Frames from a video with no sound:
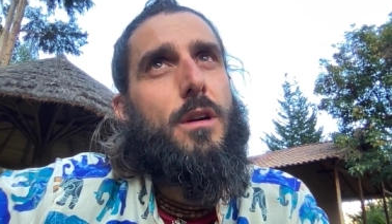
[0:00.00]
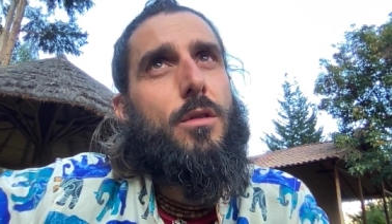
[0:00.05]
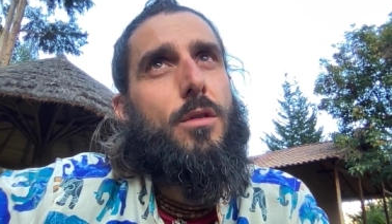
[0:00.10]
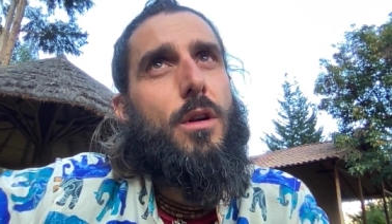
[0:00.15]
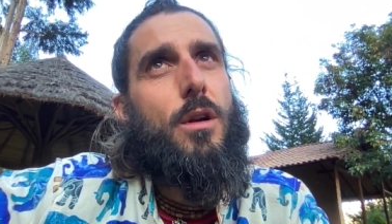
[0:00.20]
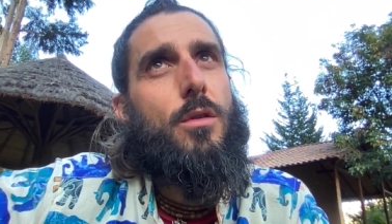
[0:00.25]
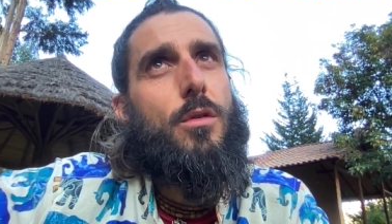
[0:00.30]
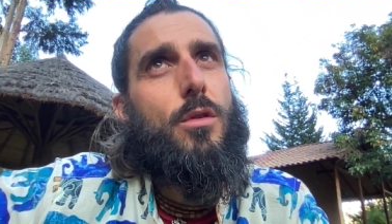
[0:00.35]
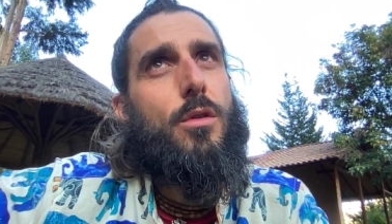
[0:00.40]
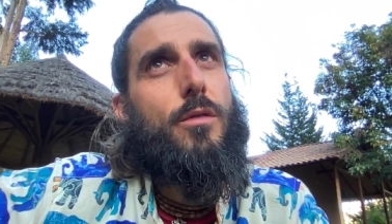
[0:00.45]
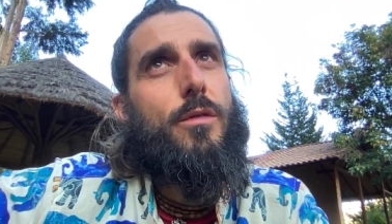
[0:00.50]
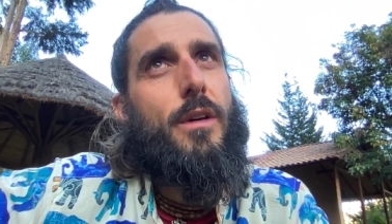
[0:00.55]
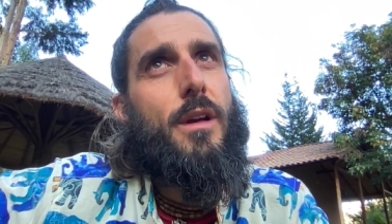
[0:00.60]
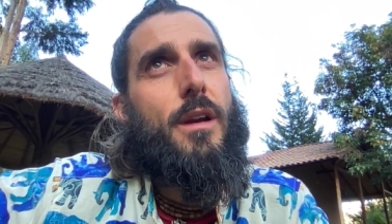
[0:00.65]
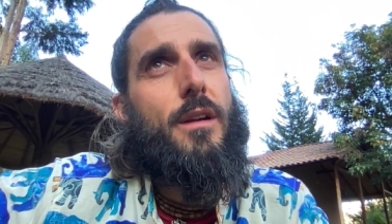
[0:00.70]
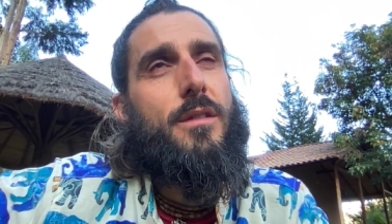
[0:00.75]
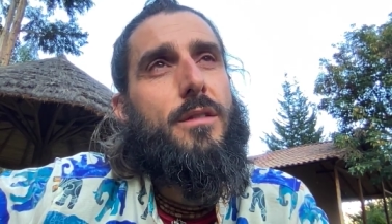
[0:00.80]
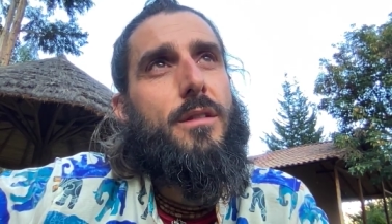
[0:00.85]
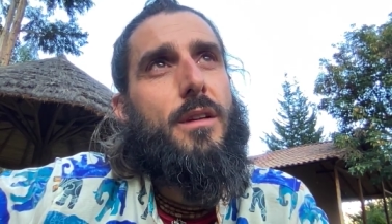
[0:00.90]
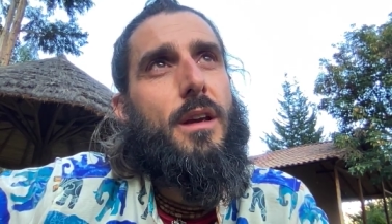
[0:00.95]
con la loro
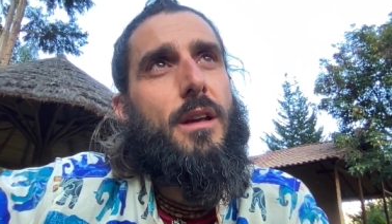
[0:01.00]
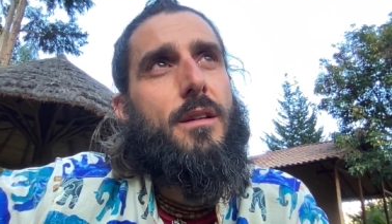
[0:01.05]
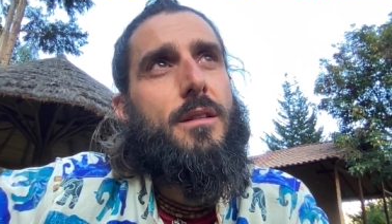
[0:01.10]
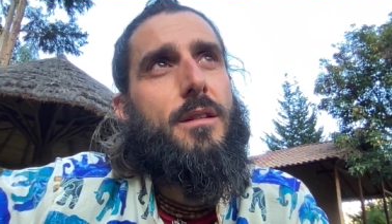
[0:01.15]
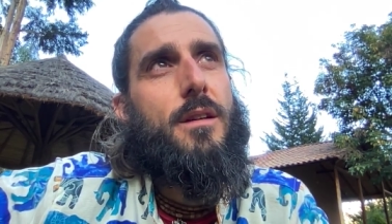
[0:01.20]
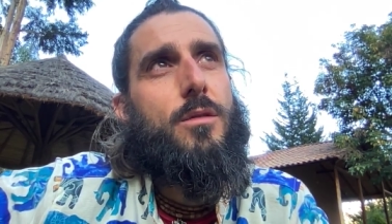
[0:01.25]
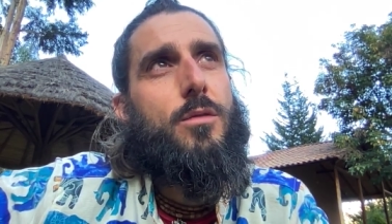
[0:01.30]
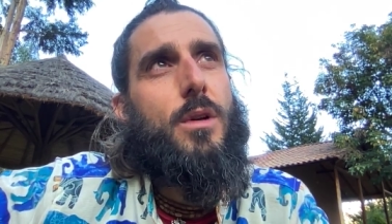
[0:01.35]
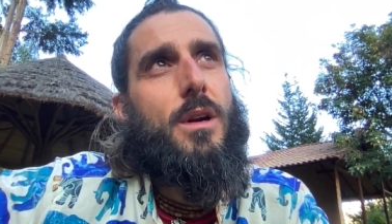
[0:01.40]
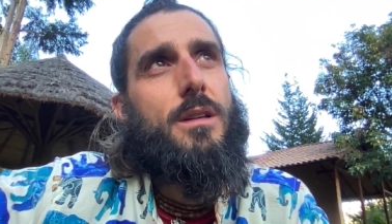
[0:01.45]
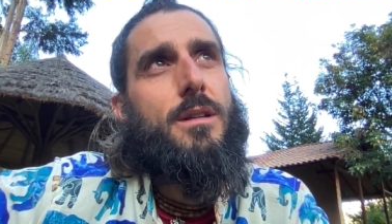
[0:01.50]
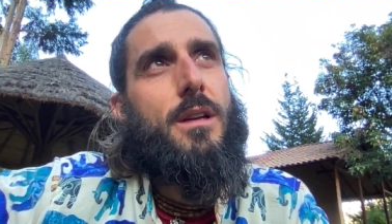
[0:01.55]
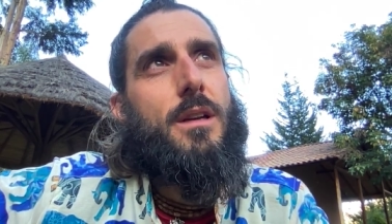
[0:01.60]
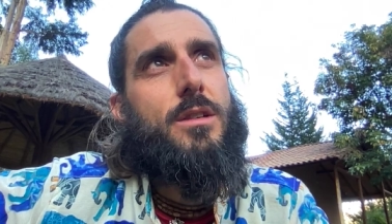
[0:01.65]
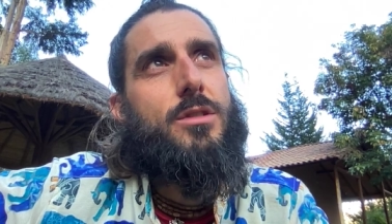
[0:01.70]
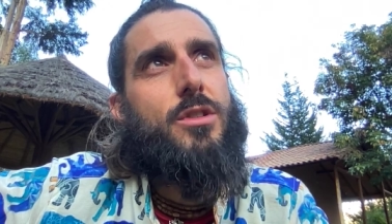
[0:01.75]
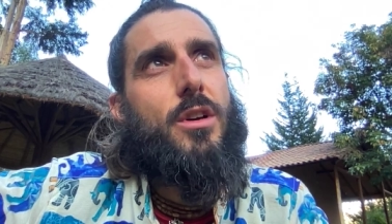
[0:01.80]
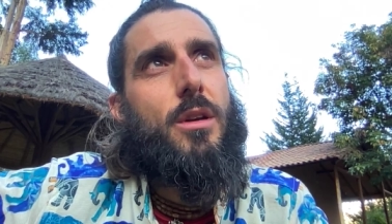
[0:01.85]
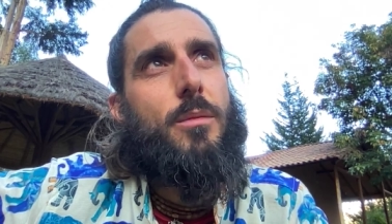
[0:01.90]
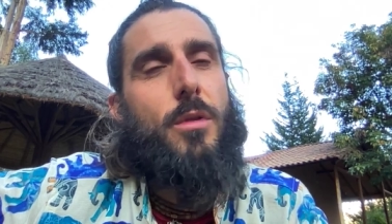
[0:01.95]
vera essenza durante
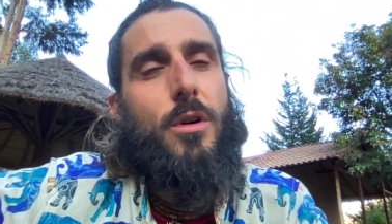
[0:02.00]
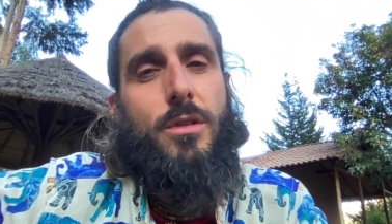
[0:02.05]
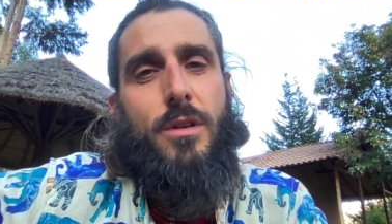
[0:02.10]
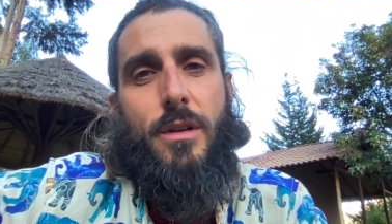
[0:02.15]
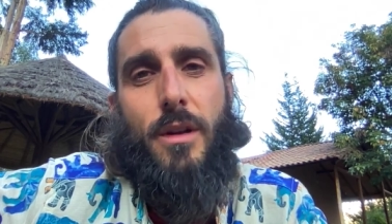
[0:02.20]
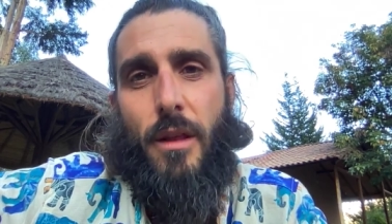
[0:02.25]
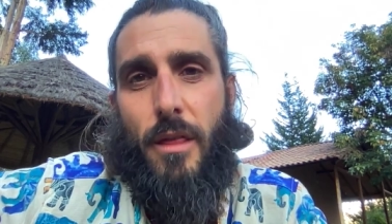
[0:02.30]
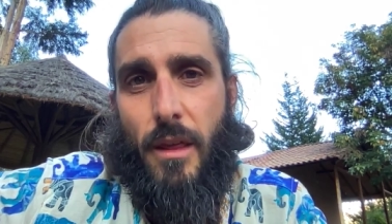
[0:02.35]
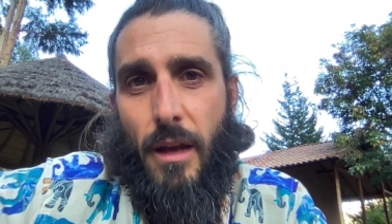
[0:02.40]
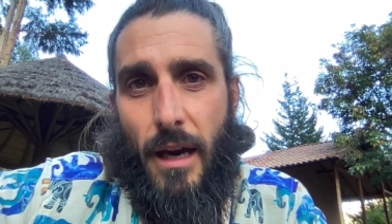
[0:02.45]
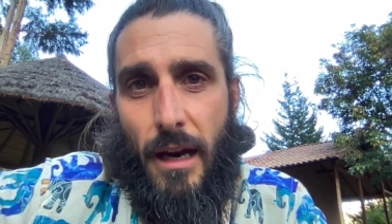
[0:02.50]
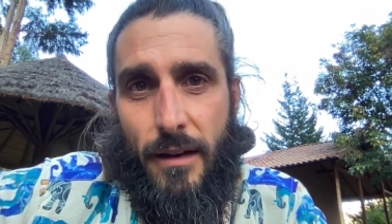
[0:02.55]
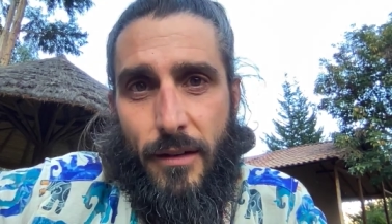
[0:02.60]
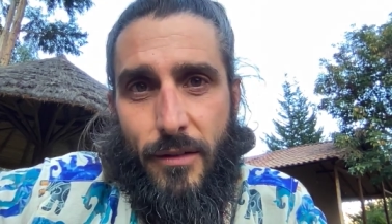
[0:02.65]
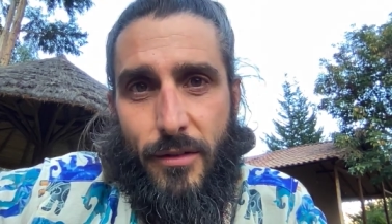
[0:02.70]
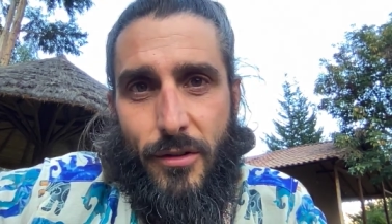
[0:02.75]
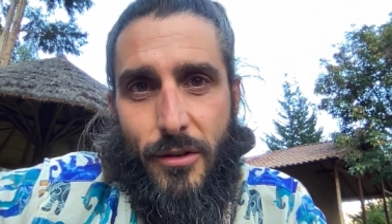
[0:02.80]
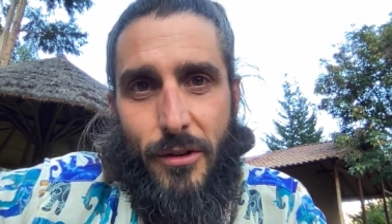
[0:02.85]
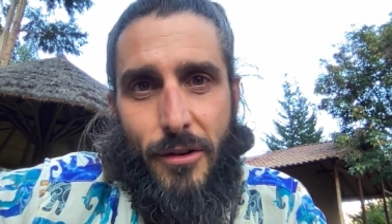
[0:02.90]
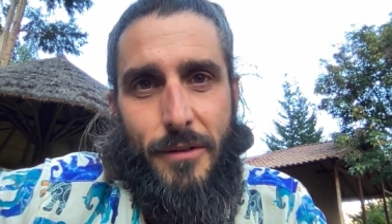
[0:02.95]
le cerimonie di The
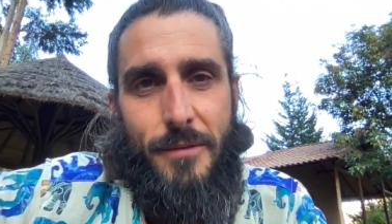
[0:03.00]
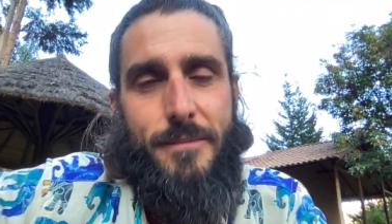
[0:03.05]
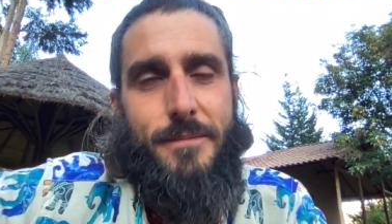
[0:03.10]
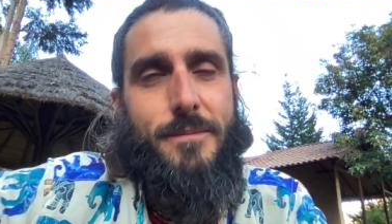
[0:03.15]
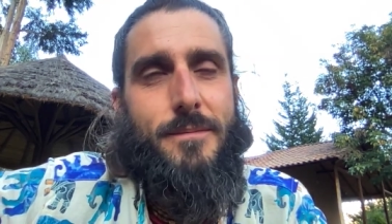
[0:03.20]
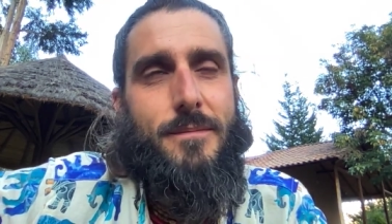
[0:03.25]
Answer.